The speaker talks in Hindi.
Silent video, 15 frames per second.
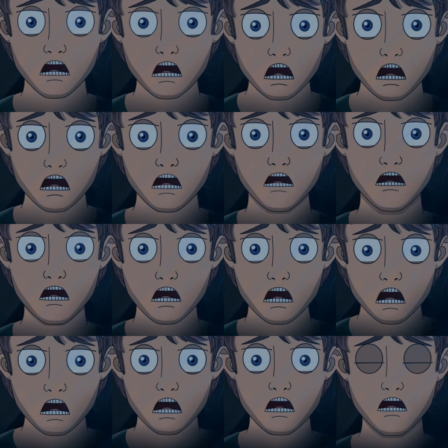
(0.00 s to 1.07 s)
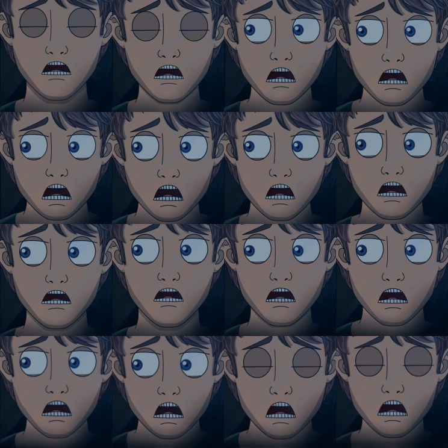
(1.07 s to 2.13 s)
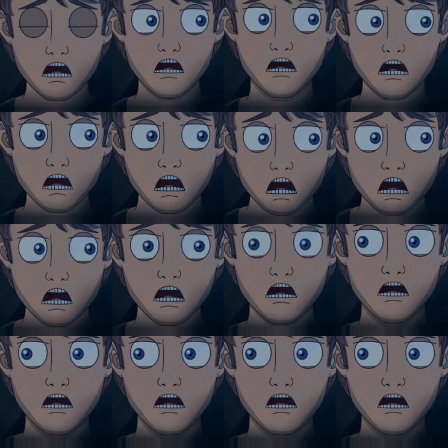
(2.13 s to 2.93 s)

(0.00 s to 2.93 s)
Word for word: डायरेक्ट डरते हुए इधर उधर भागने की कोशिश की